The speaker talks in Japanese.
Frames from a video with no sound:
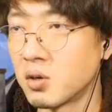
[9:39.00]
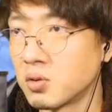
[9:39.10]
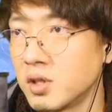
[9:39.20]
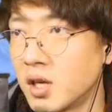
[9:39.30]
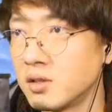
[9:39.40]
せる
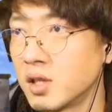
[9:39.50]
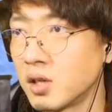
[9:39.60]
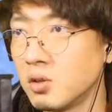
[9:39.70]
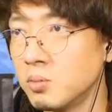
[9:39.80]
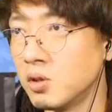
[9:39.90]
ことになるんだ
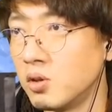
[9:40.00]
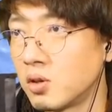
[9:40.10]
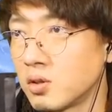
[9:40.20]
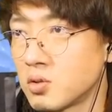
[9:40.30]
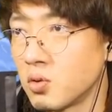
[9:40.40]
けど
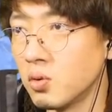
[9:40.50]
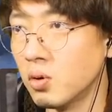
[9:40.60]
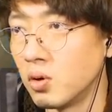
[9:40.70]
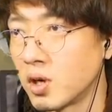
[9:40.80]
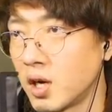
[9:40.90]
も、そ
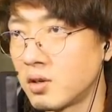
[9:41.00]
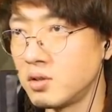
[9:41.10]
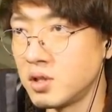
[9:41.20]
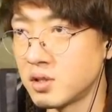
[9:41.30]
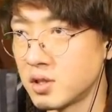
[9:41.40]
こを
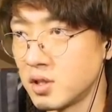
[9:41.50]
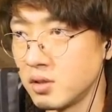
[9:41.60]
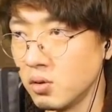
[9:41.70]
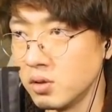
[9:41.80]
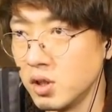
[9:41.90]
確
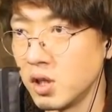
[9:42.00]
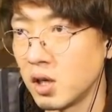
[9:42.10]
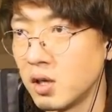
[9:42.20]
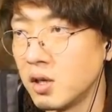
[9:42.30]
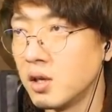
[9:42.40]
実
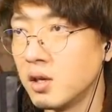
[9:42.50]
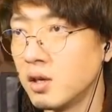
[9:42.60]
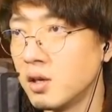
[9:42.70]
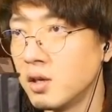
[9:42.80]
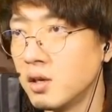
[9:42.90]
に
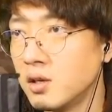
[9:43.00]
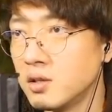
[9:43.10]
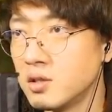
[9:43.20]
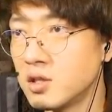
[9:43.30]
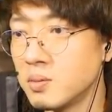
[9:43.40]

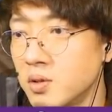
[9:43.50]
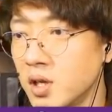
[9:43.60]
自